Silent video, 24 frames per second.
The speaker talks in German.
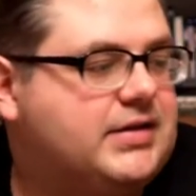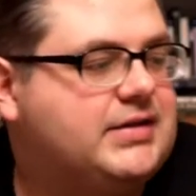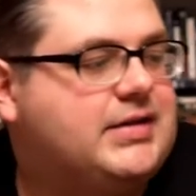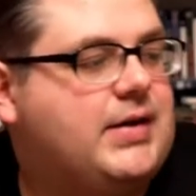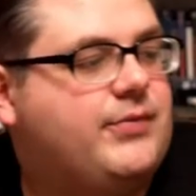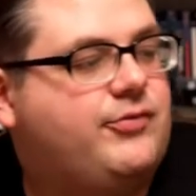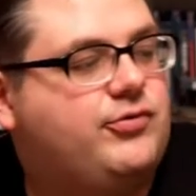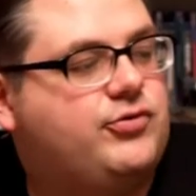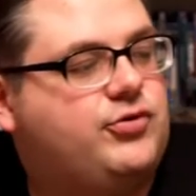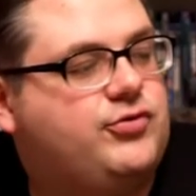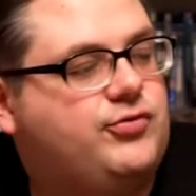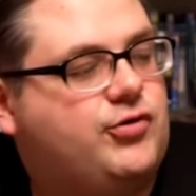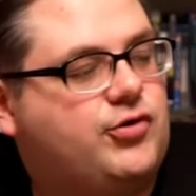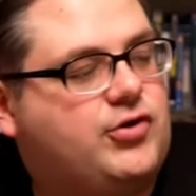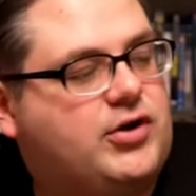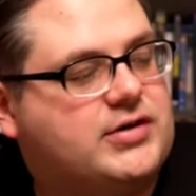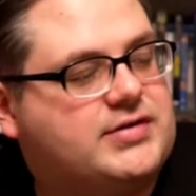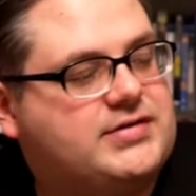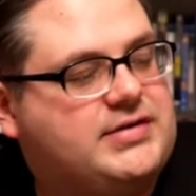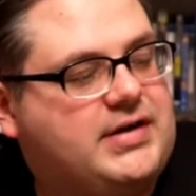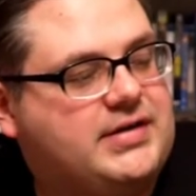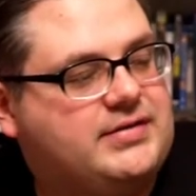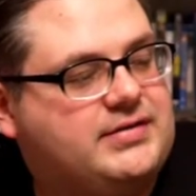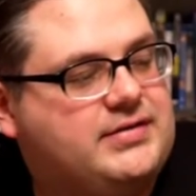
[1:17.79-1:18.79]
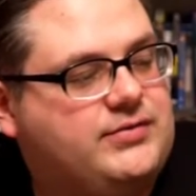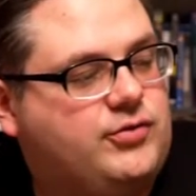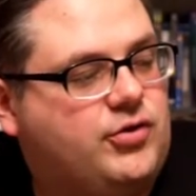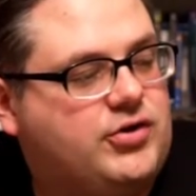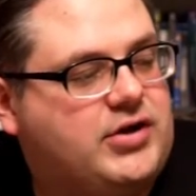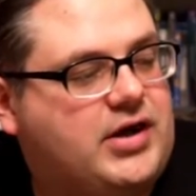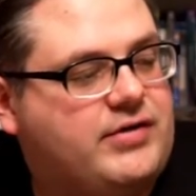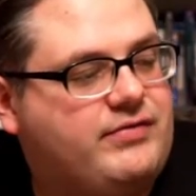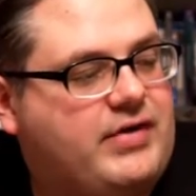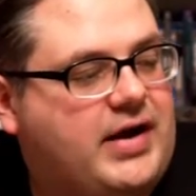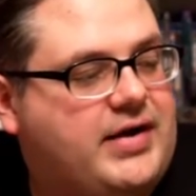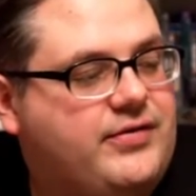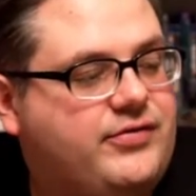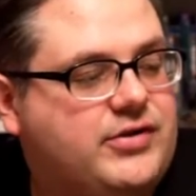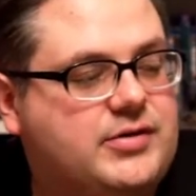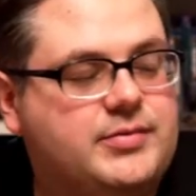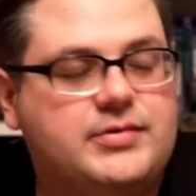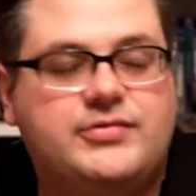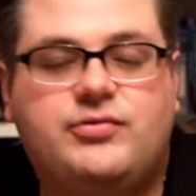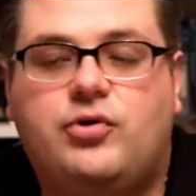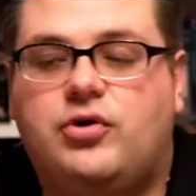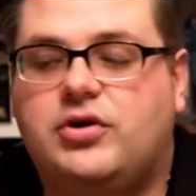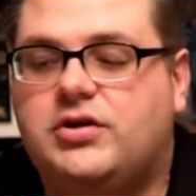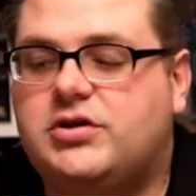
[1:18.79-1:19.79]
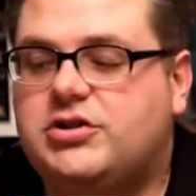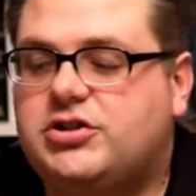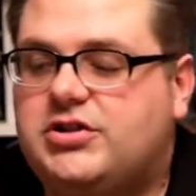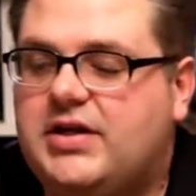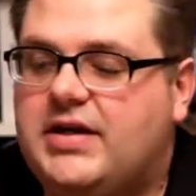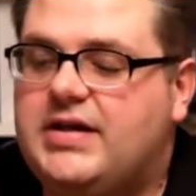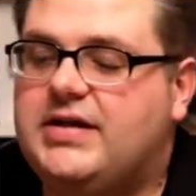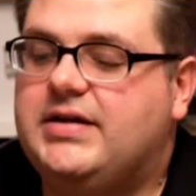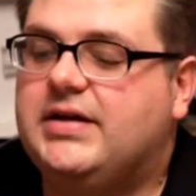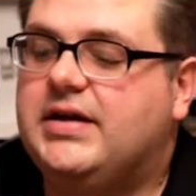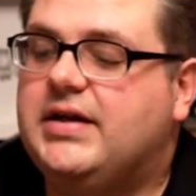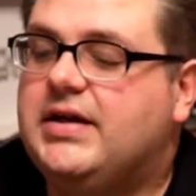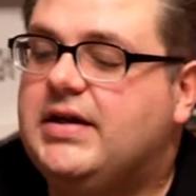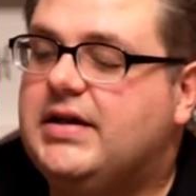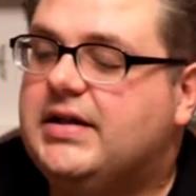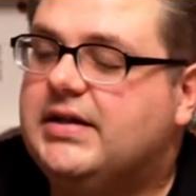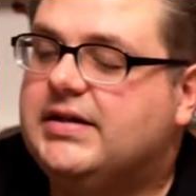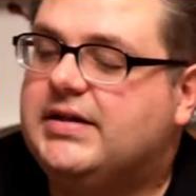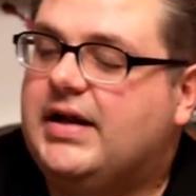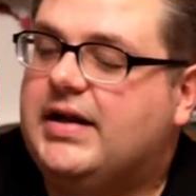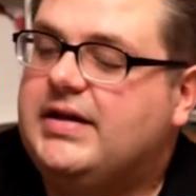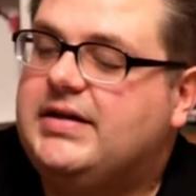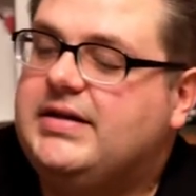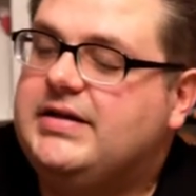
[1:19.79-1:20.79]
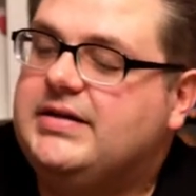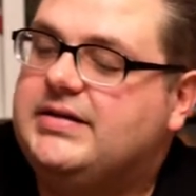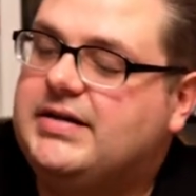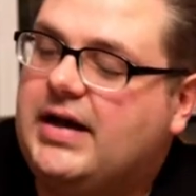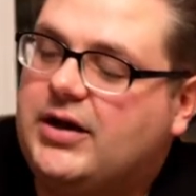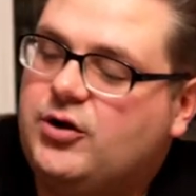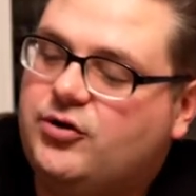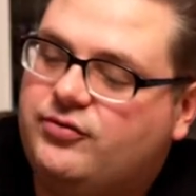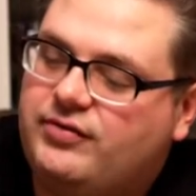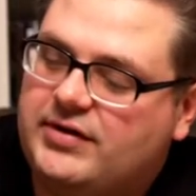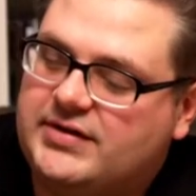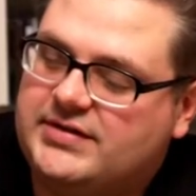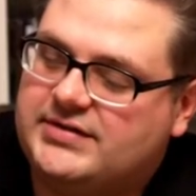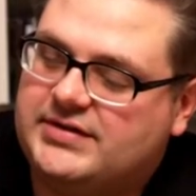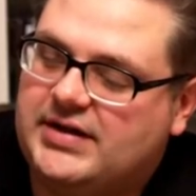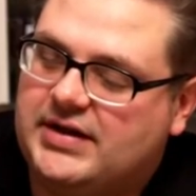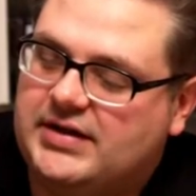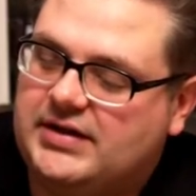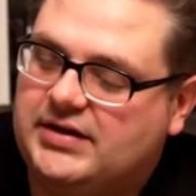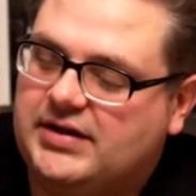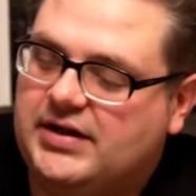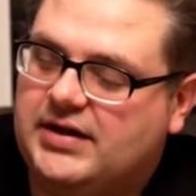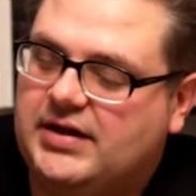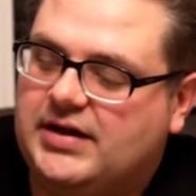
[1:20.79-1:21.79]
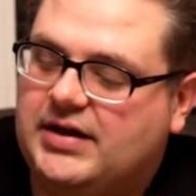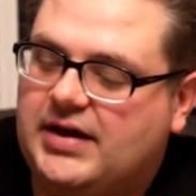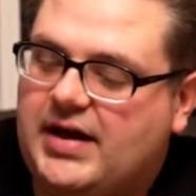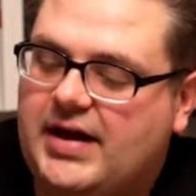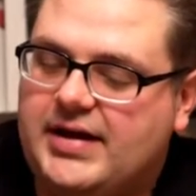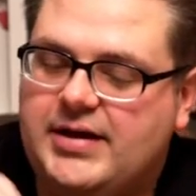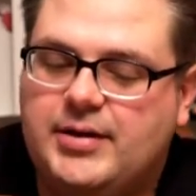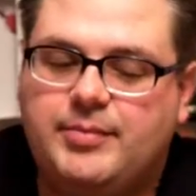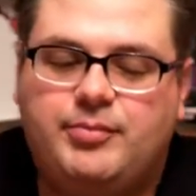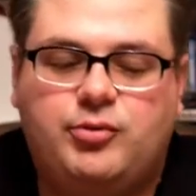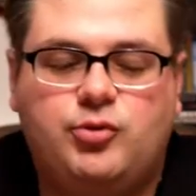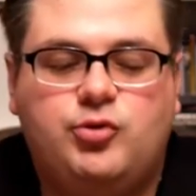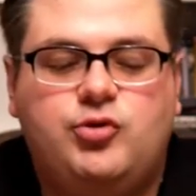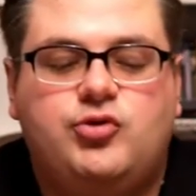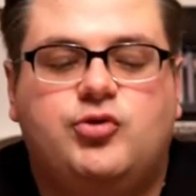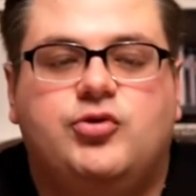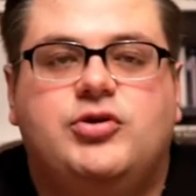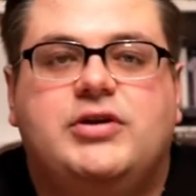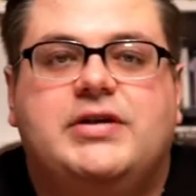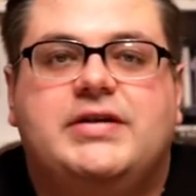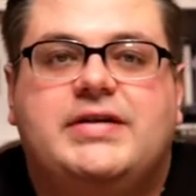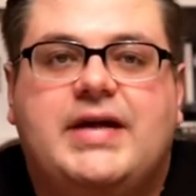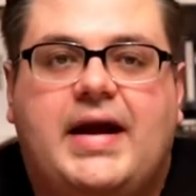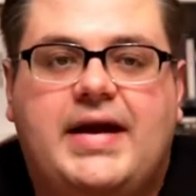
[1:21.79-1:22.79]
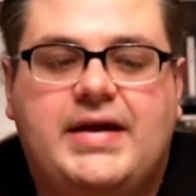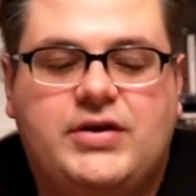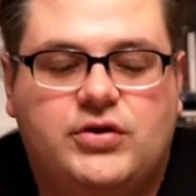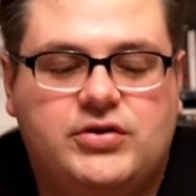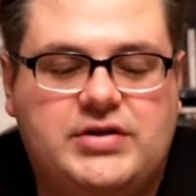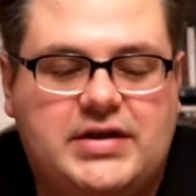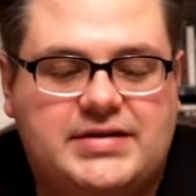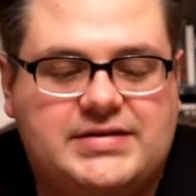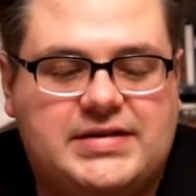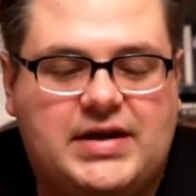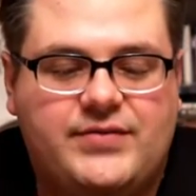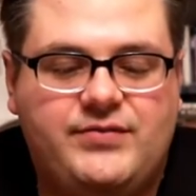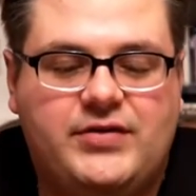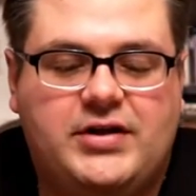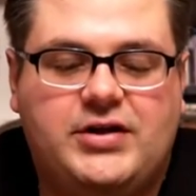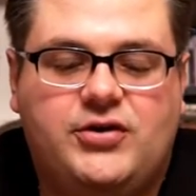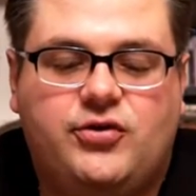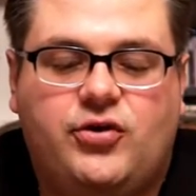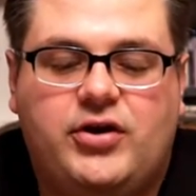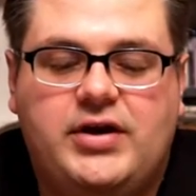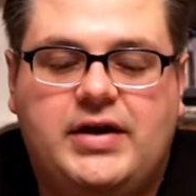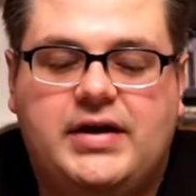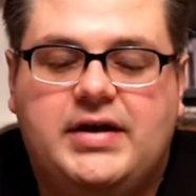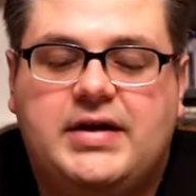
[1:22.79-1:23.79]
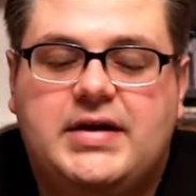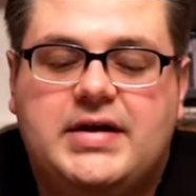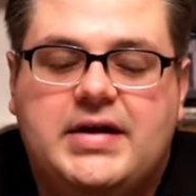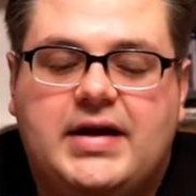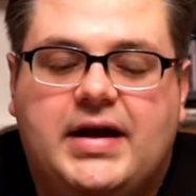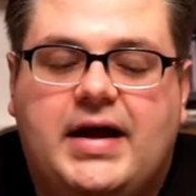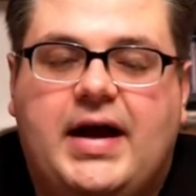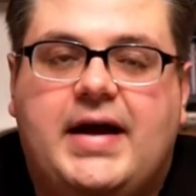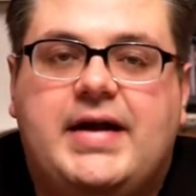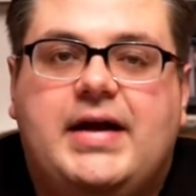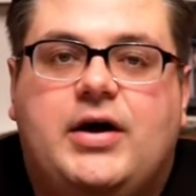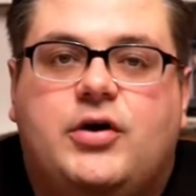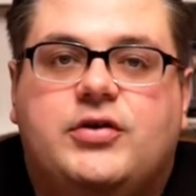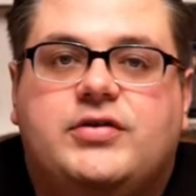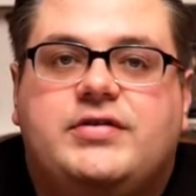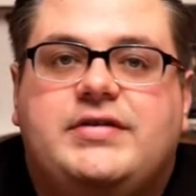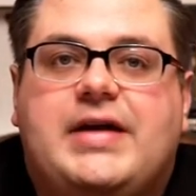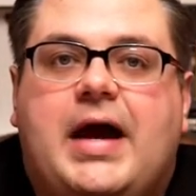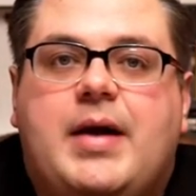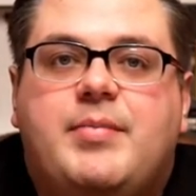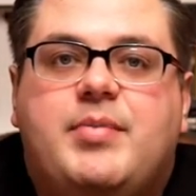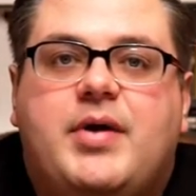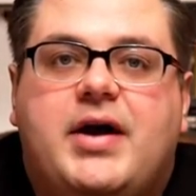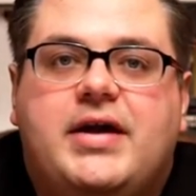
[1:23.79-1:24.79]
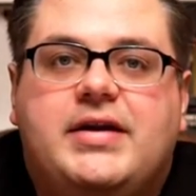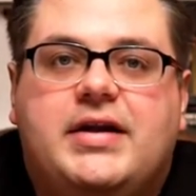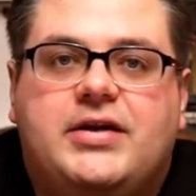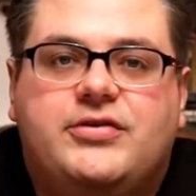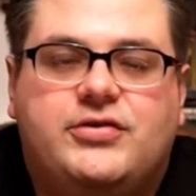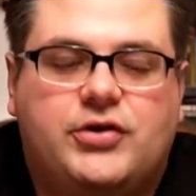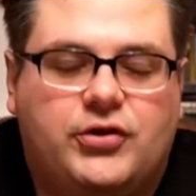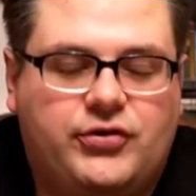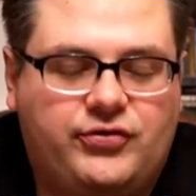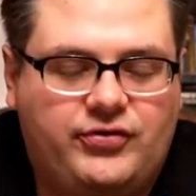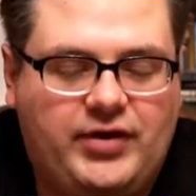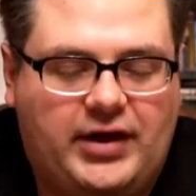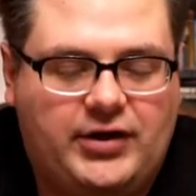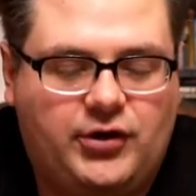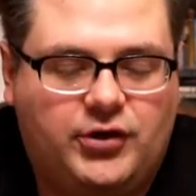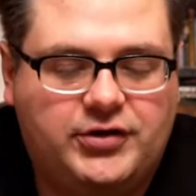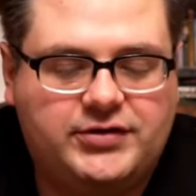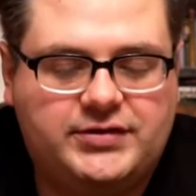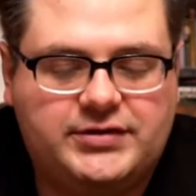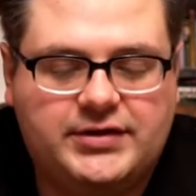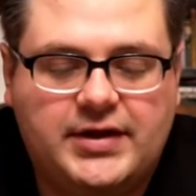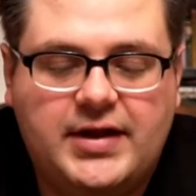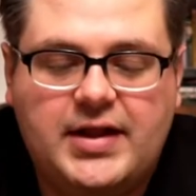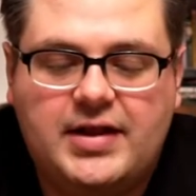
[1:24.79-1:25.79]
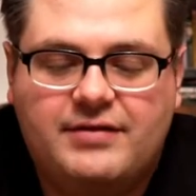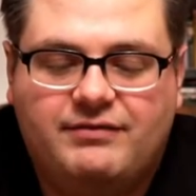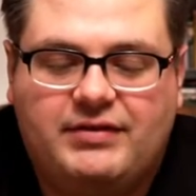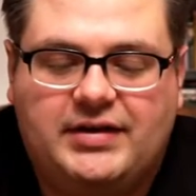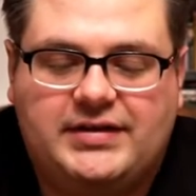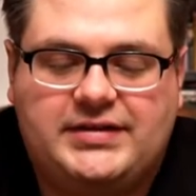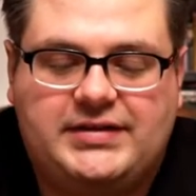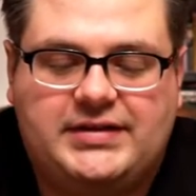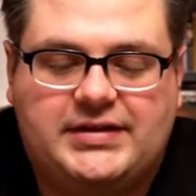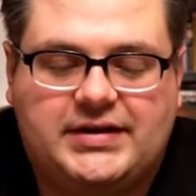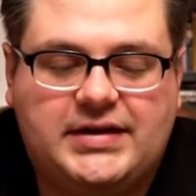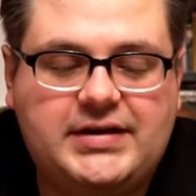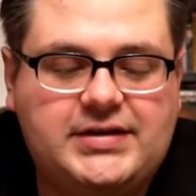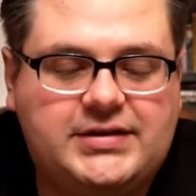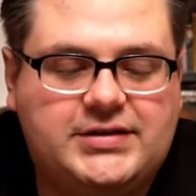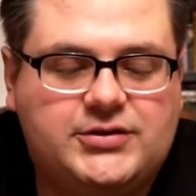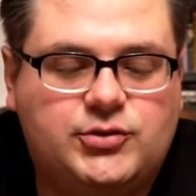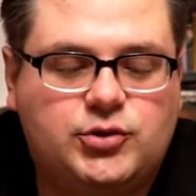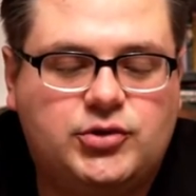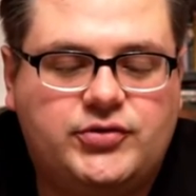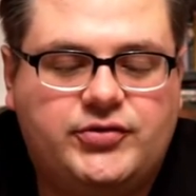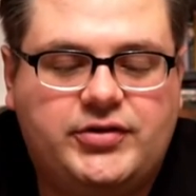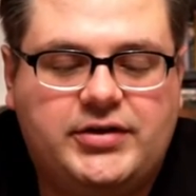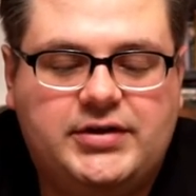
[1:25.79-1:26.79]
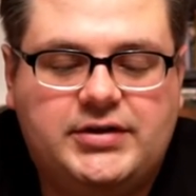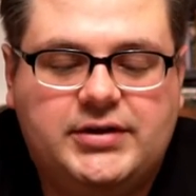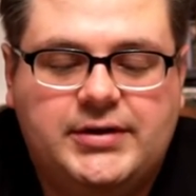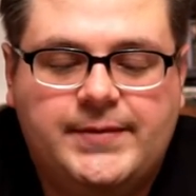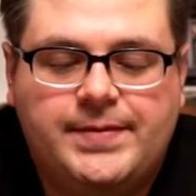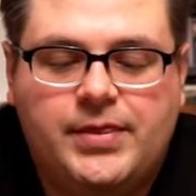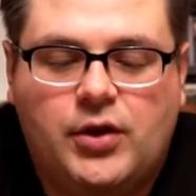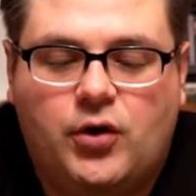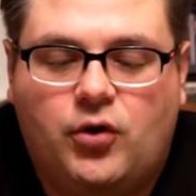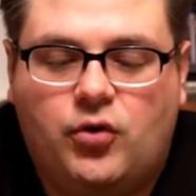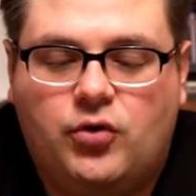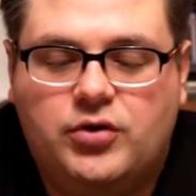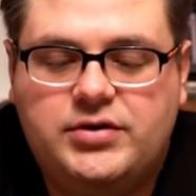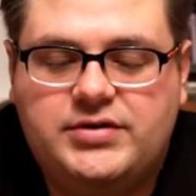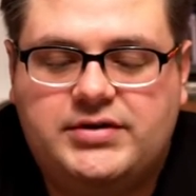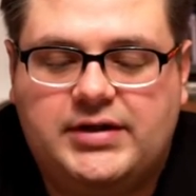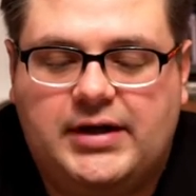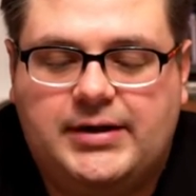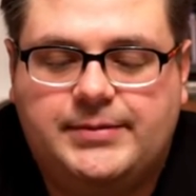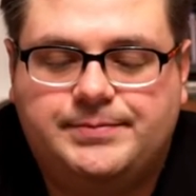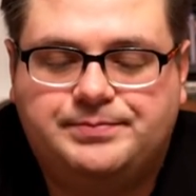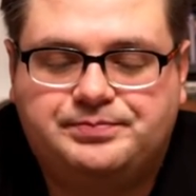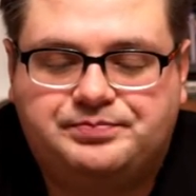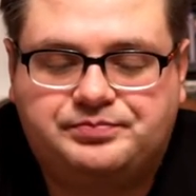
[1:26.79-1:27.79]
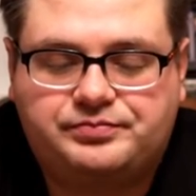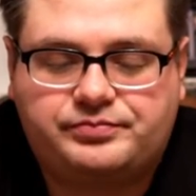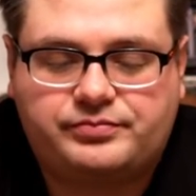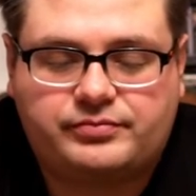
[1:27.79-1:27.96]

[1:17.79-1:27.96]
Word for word: Ich habe vor kurzem erst die Wonka Wai Filme vorgestellt, dann die Italo-Western-Reihe äh, Blüht und Gedeiht. Und jetzt haben wir eine neue Reihe aus Japan, also aus Fernost, was ich richtig cool finde. Und ähm,